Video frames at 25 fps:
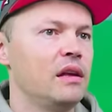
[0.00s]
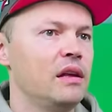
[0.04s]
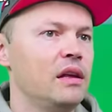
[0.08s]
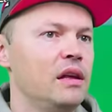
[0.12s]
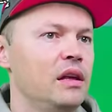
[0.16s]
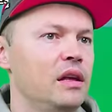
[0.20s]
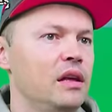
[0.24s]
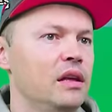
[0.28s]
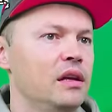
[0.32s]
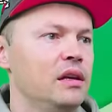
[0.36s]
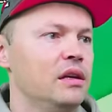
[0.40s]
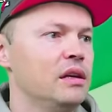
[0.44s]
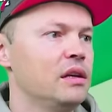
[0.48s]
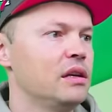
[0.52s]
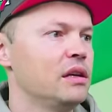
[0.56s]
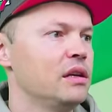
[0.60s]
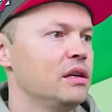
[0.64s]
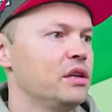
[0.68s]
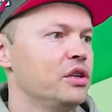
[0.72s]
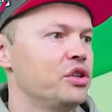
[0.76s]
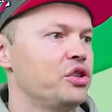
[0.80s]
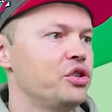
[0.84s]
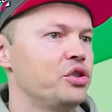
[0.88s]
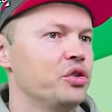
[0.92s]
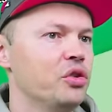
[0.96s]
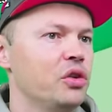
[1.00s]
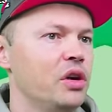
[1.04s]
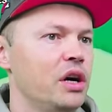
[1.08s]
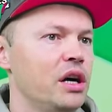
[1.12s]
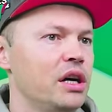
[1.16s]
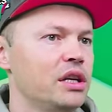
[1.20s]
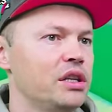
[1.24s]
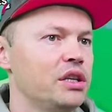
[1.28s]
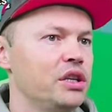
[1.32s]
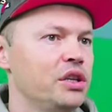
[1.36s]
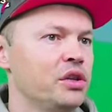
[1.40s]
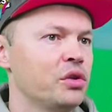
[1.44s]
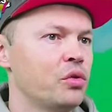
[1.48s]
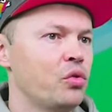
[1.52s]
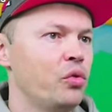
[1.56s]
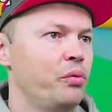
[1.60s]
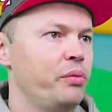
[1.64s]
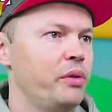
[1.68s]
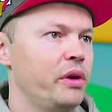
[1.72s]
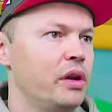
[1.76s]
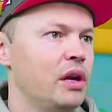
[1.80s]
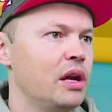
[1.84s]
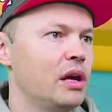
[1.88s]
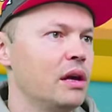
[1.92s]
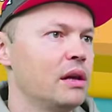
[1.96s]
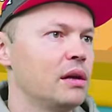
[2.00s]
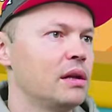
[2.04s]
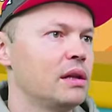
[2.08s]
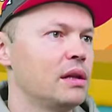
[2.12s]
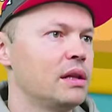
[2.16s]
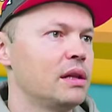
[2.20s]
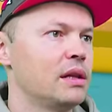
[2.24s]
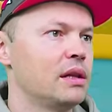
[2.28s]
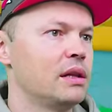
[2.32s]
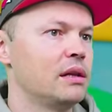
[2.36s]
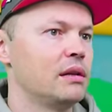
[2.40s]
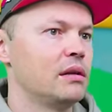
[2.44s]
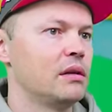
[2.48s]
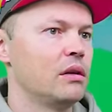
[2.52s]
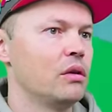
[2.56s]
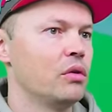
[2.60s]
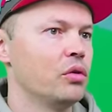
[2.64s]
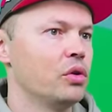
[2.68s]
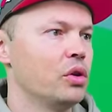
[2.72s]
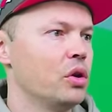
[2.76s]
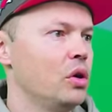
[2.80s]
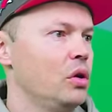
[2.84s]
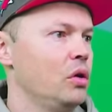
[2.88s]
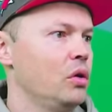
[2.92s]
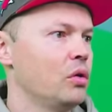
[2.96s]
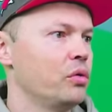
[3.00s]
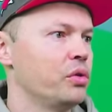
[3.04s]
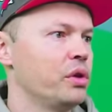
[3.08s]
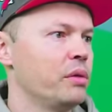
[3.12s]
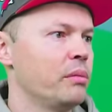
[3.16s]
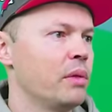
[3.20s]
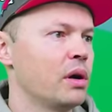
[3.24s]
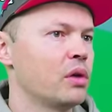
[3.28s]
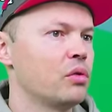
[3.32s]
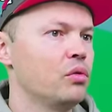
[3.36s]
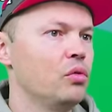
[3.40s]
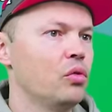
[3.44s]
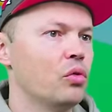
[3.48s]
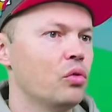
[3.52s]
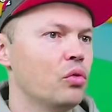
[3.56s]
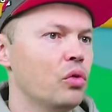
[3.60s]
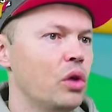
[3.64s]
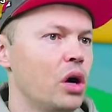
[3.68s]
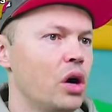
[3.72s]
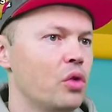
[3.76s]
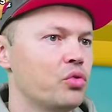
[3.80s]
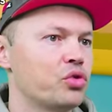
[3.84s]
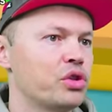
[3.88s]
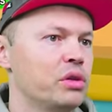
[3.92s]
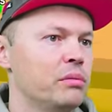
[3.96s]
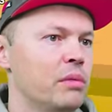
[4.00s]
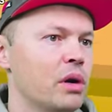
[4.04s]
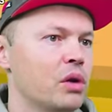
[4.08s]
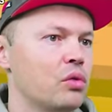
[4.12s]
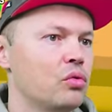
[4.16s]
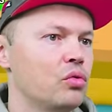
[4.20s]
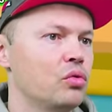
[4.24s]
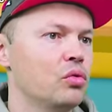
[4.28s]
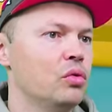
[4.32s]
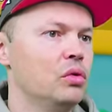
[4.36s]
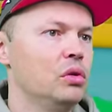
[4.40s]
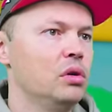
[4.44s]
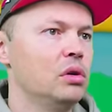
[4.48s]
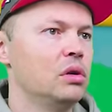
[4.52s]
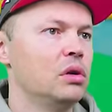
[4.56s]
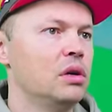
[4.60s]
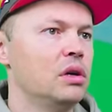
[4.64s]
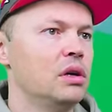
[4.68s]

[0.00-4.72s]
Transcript: И еще один купили. О, oh, no, не могу, а уже могу.